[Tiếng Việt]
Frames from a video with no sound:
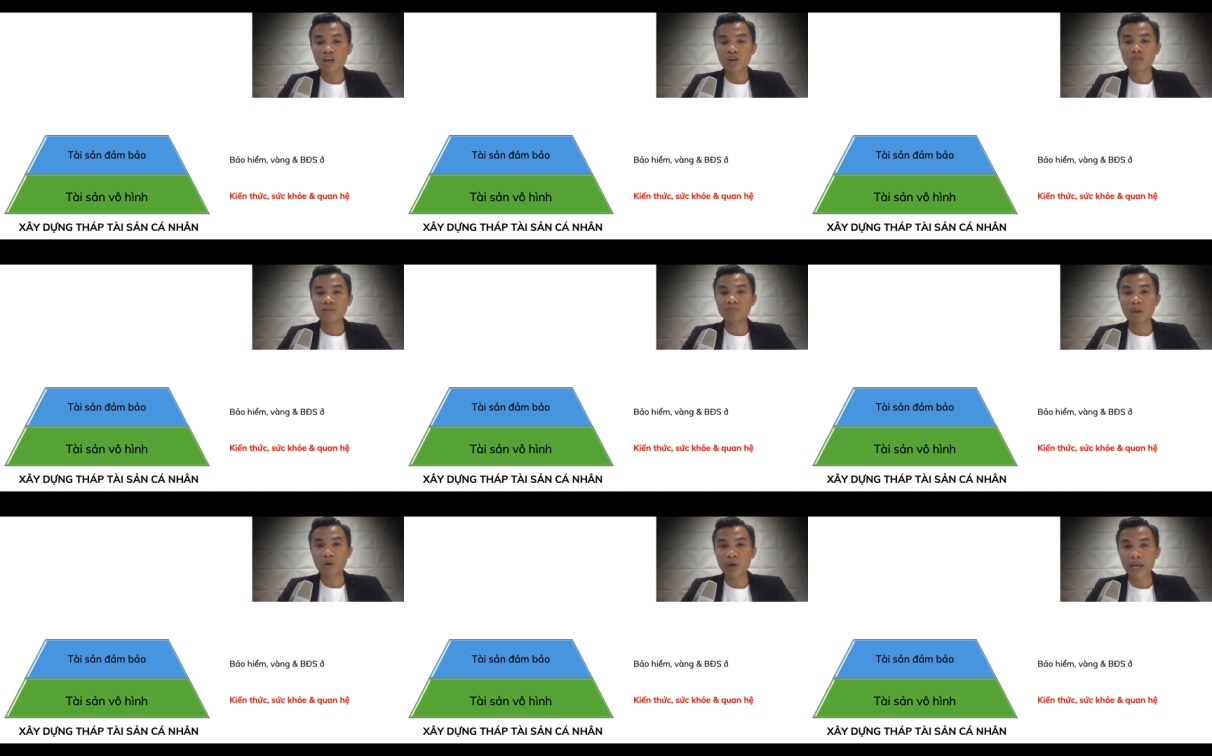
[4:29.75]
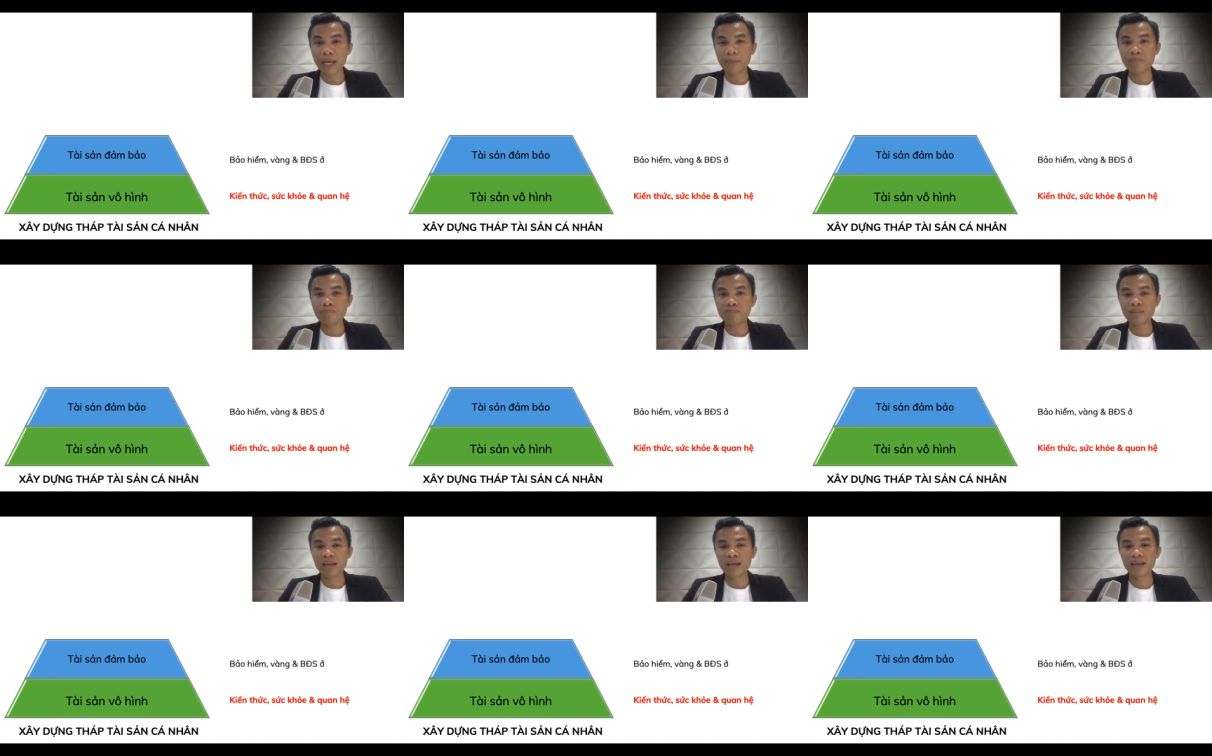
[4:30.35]
đối với bảo
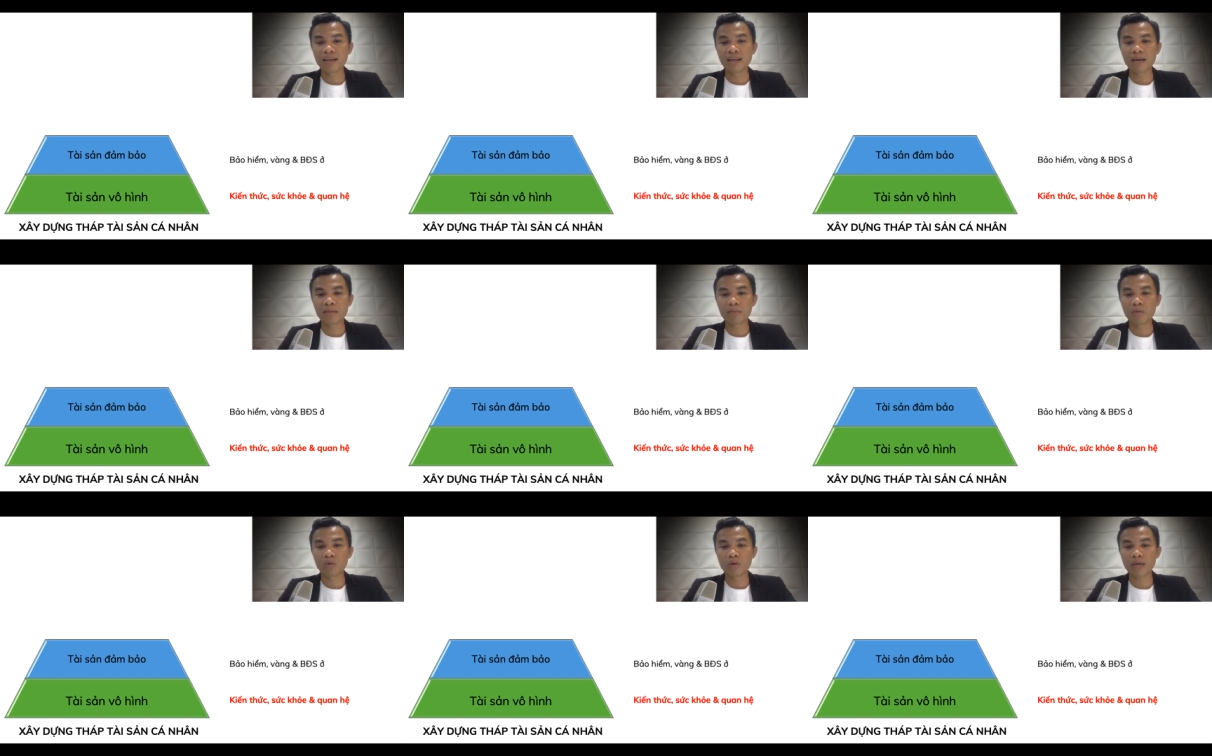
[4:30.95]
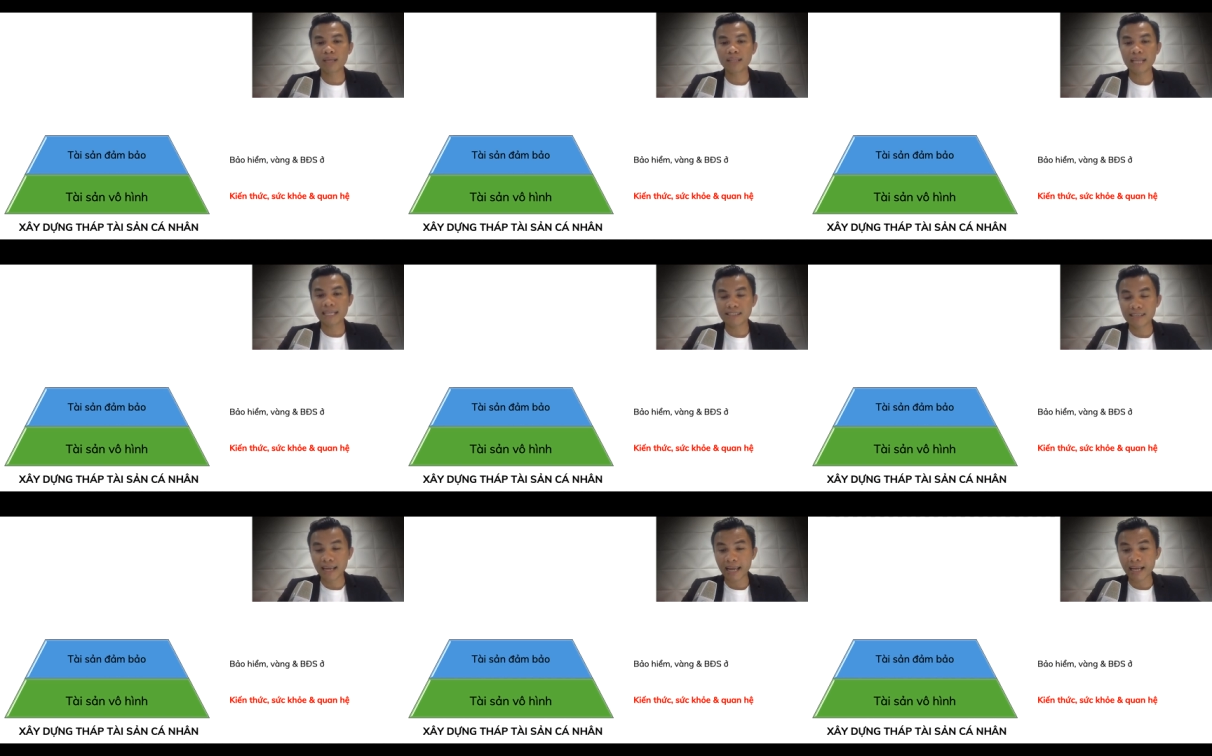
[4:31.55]
hiểm thì là một cái
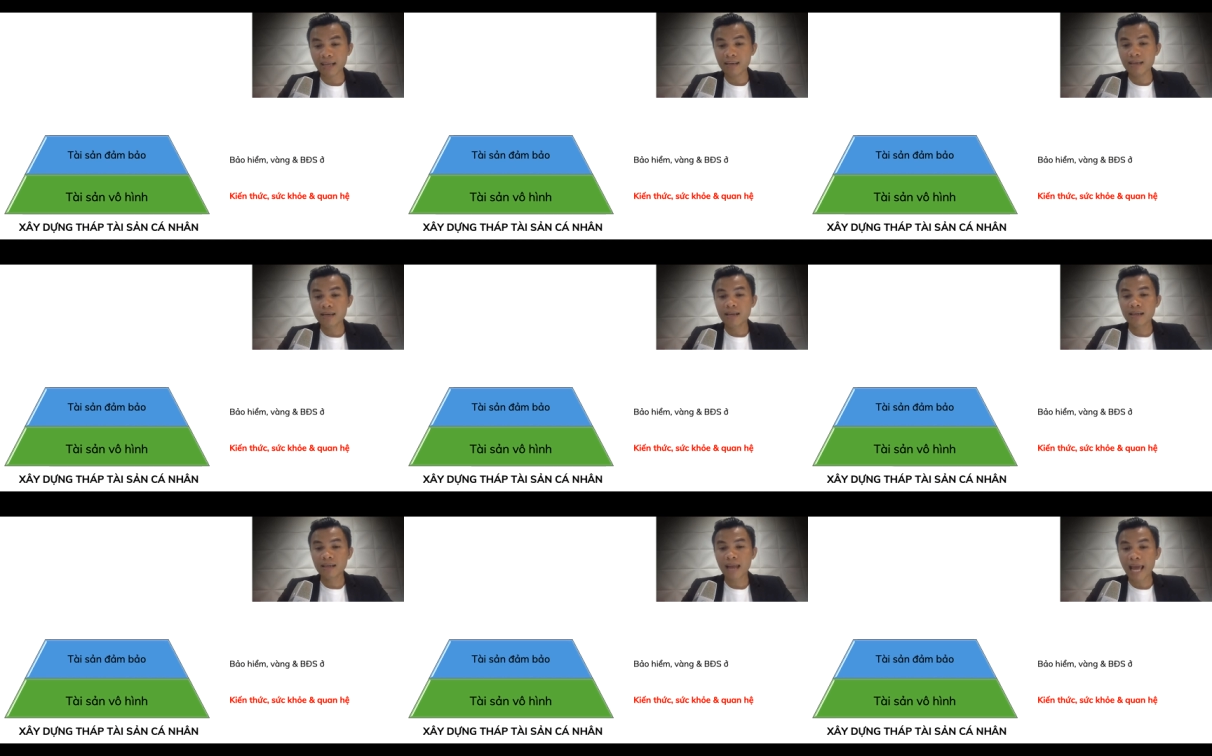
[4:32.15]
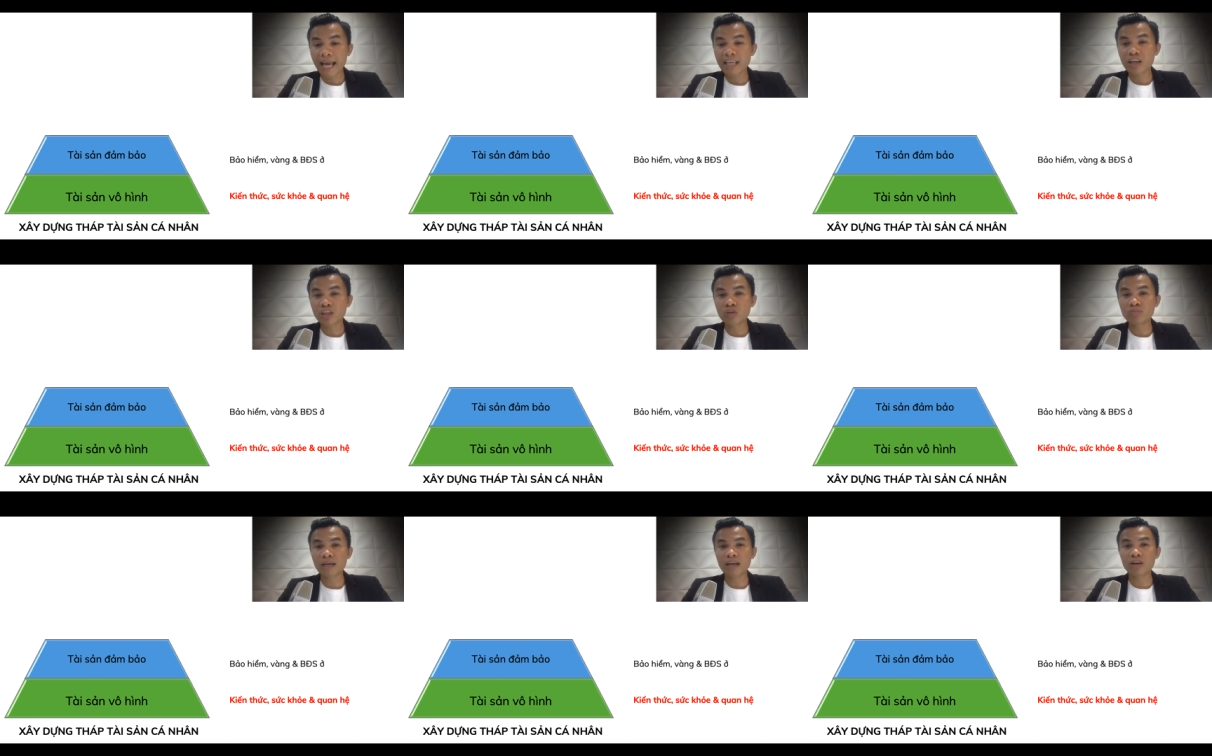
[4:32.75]
tài sản để
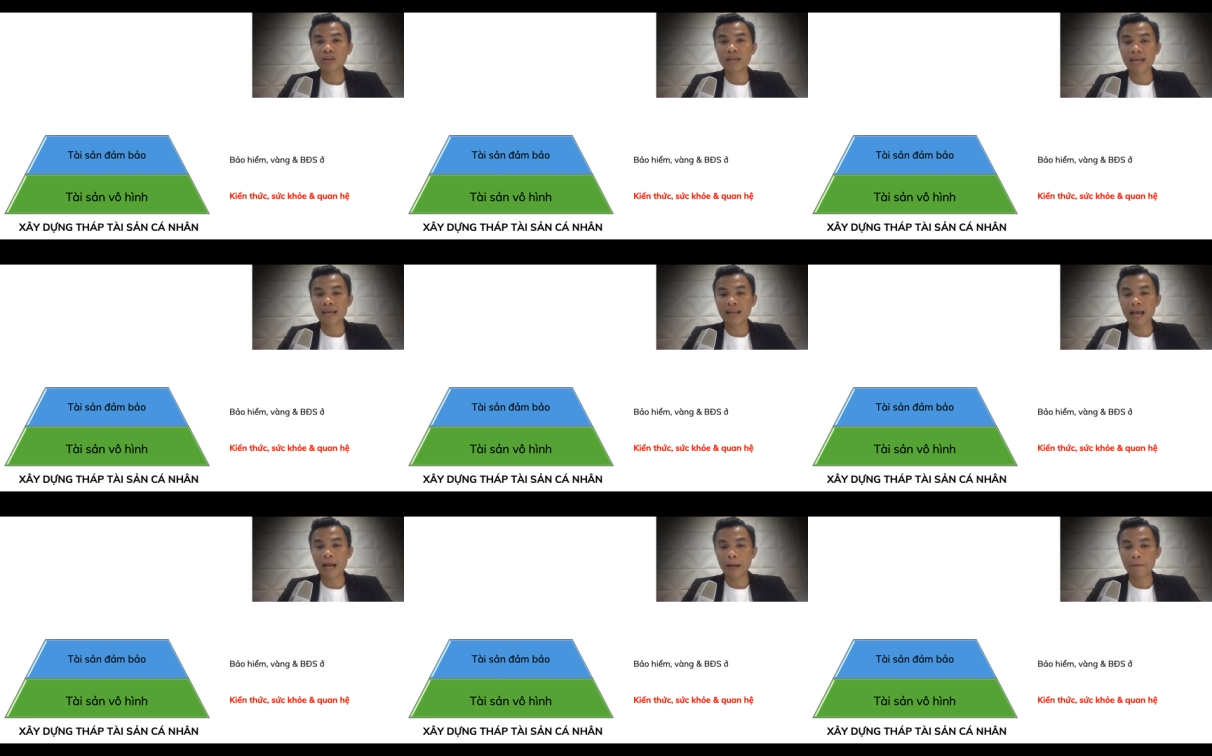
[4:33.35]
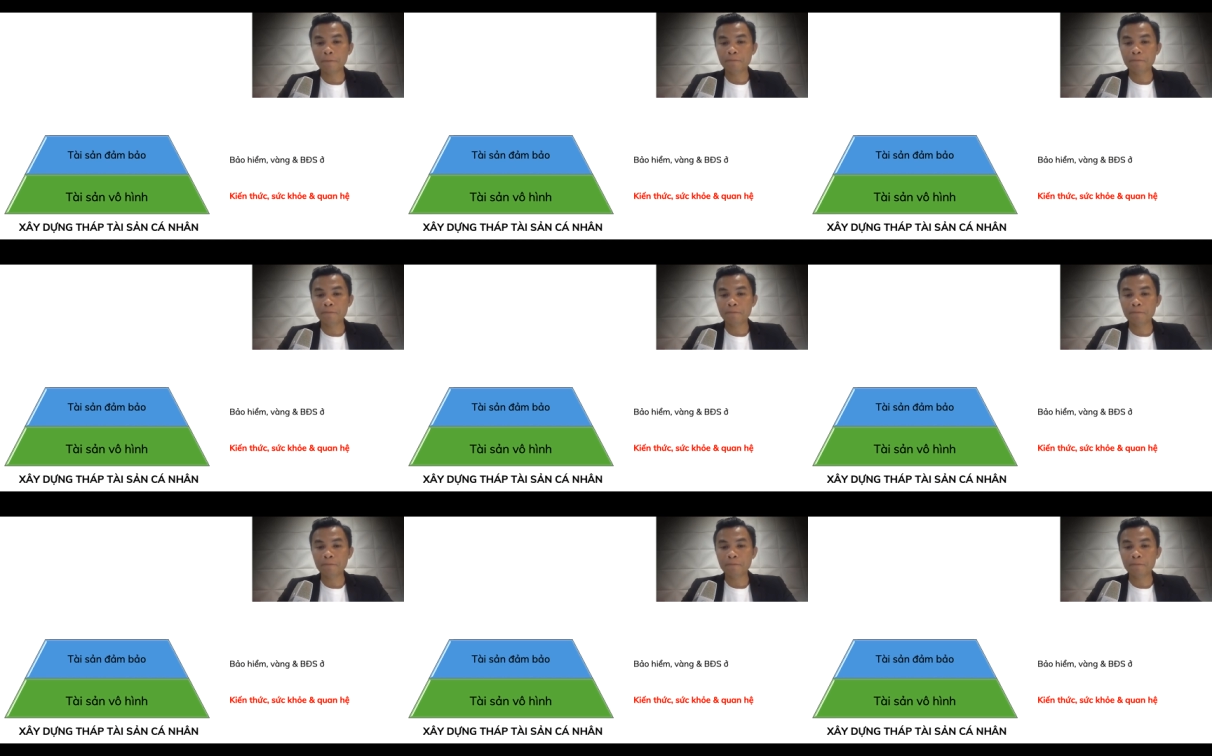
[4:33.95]
cho chúng ta có thể là